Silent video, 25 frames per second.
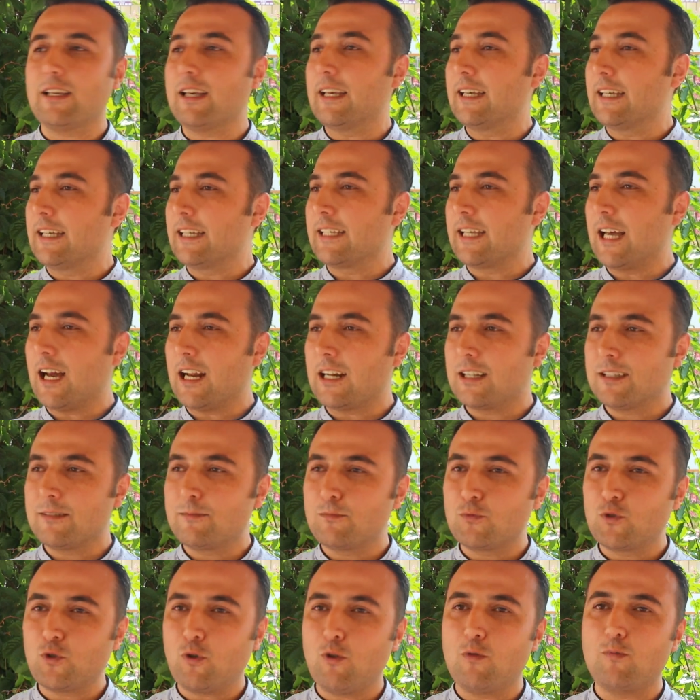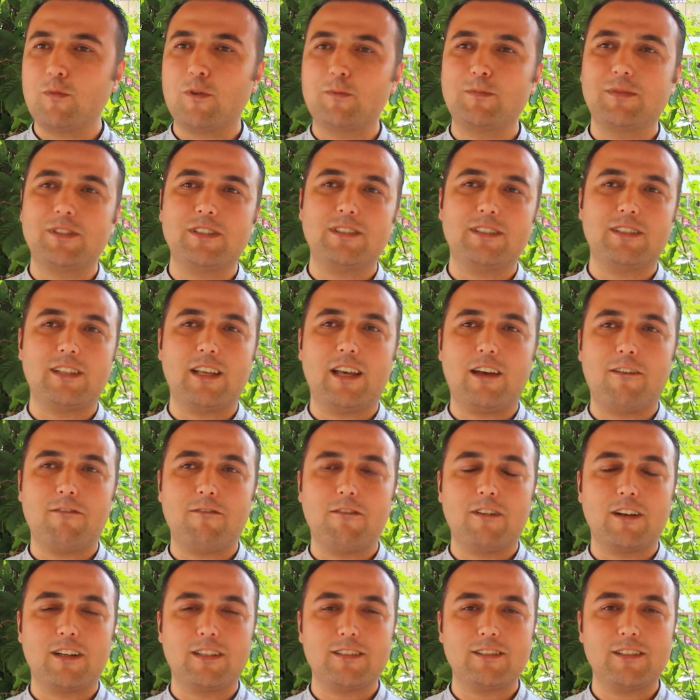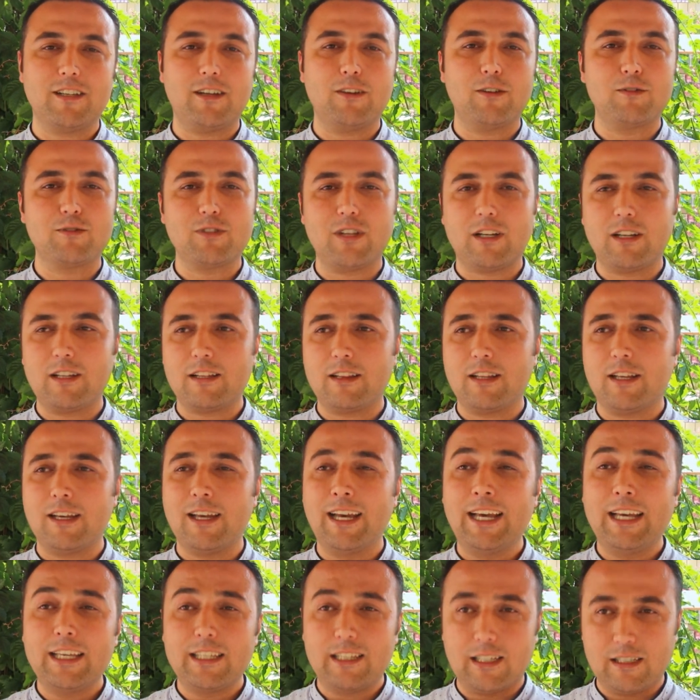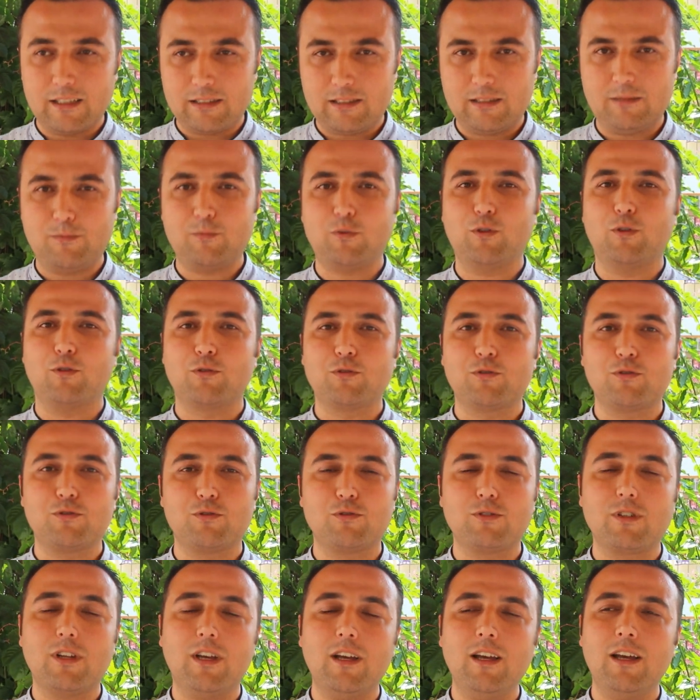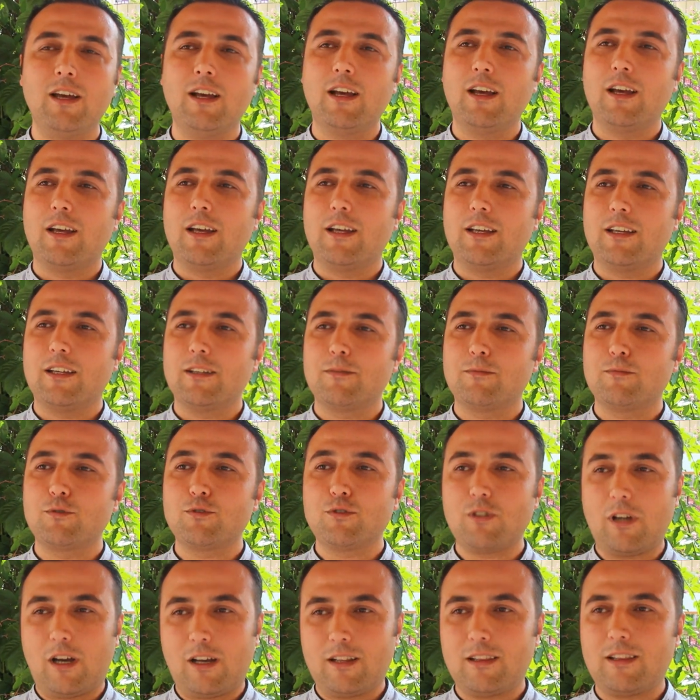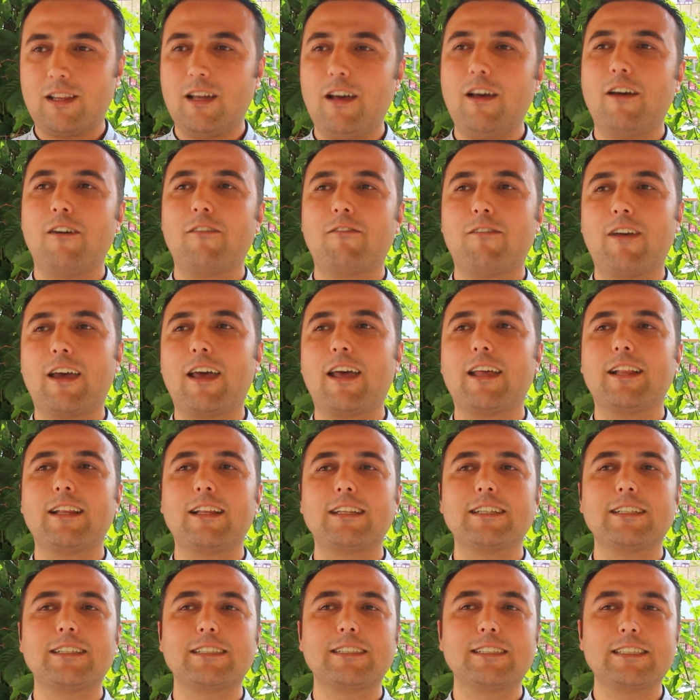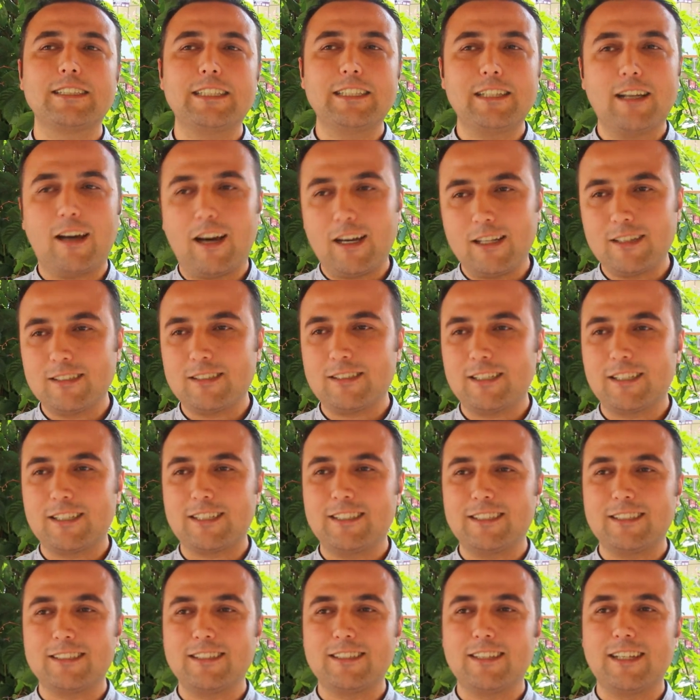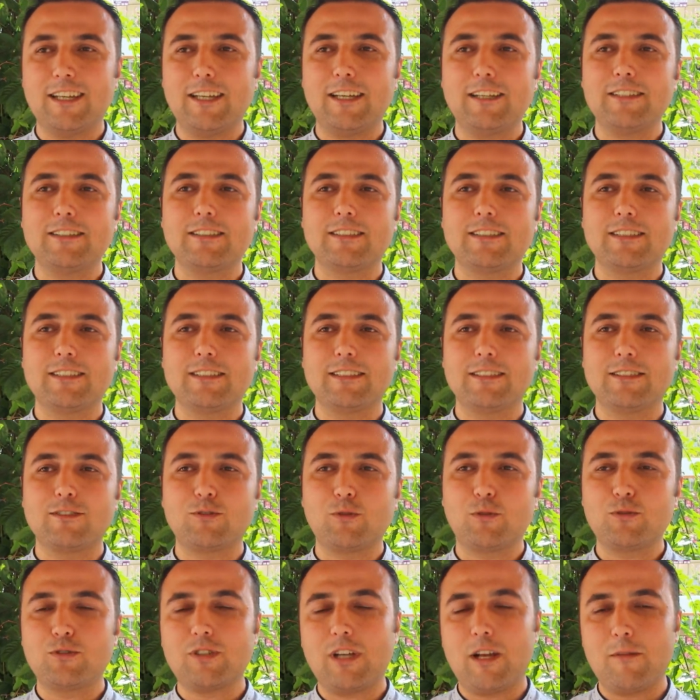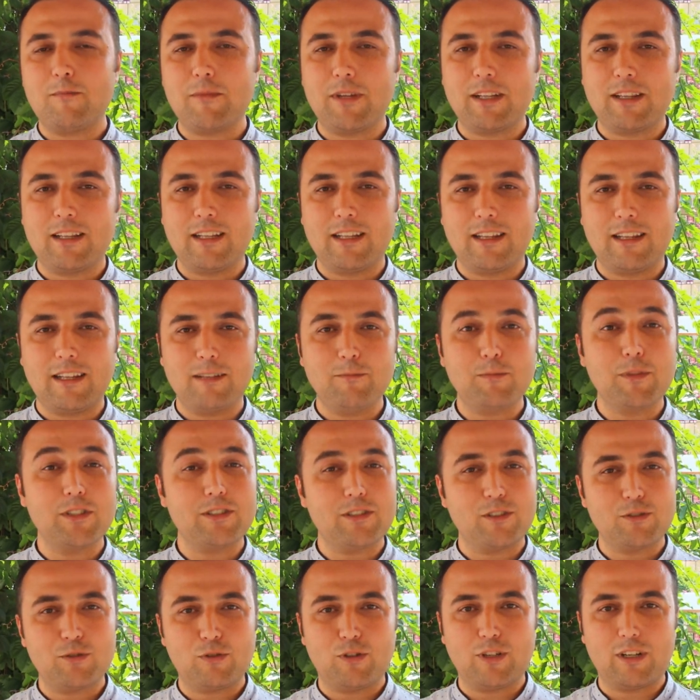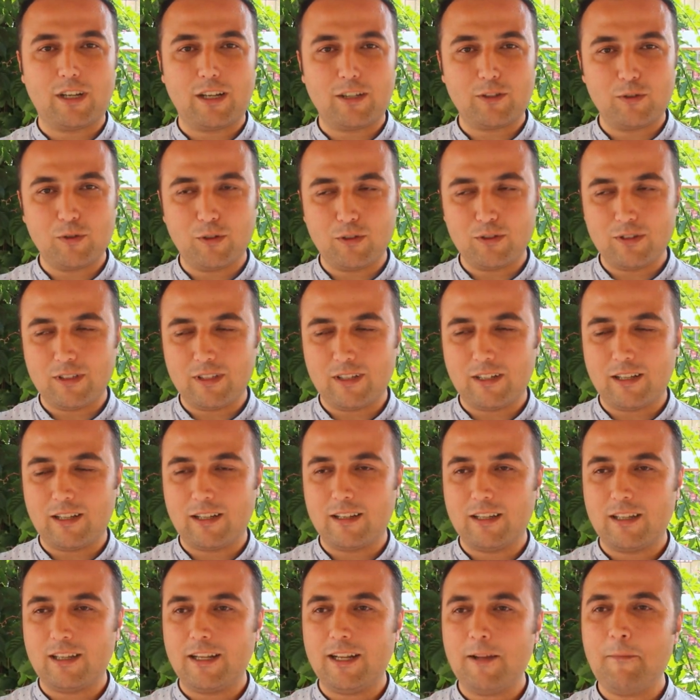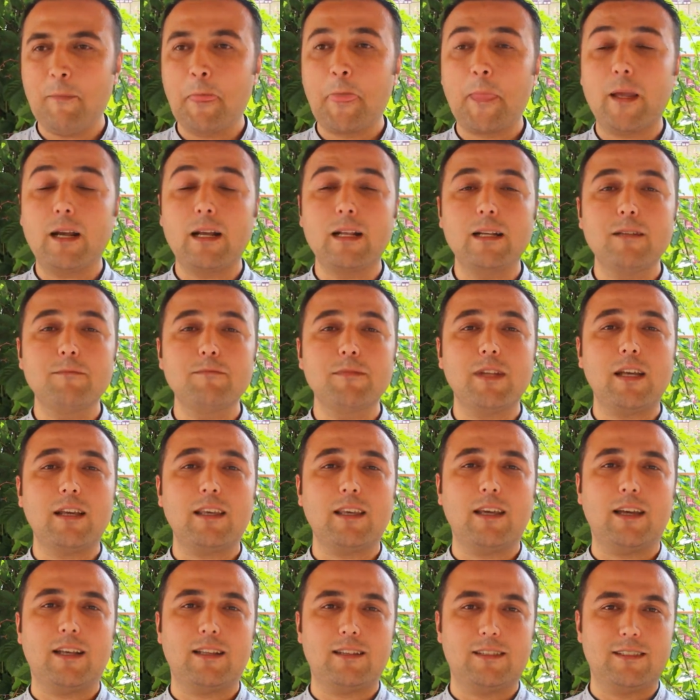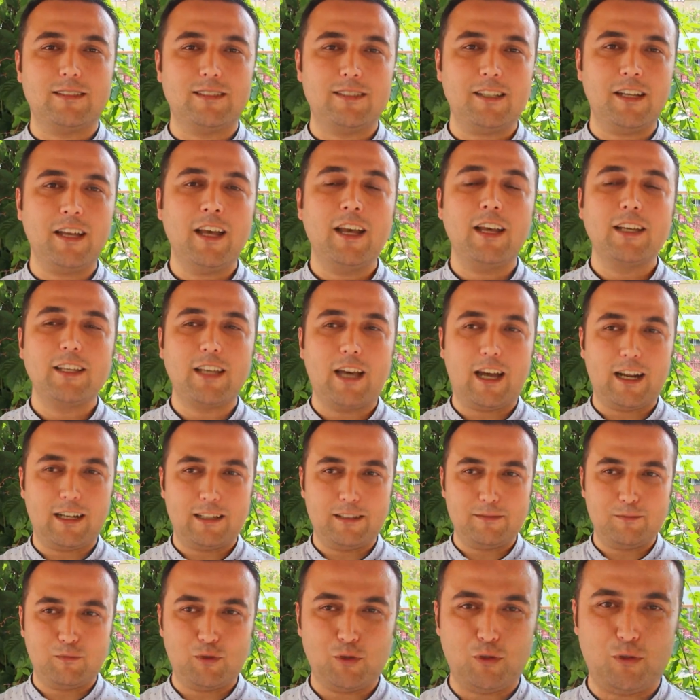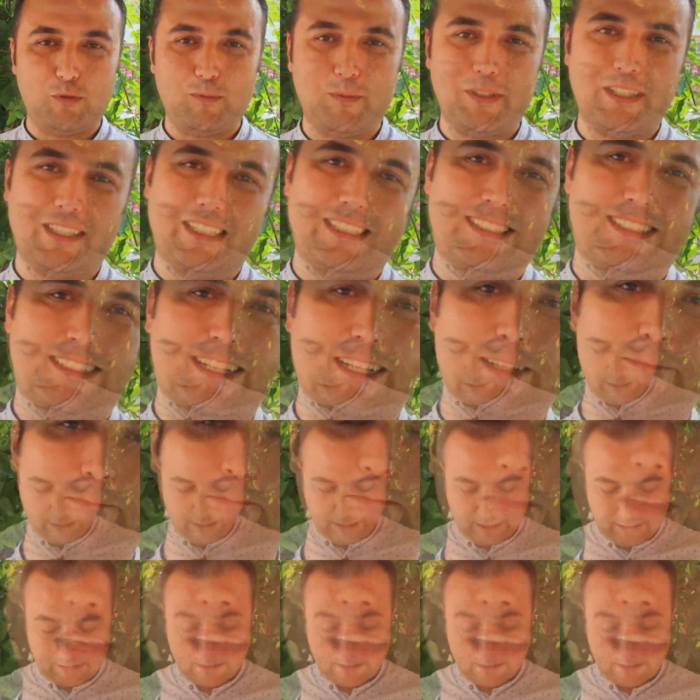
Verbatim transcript: E, yardımcı olmamı isteyen varsa özellikle yazım konusunda e, Bucak'ta ve e, yine aynı şekilde sosyal medyadan mesaj olarak gönderenlere elimden geldiğince yardımcı olmayı isterim.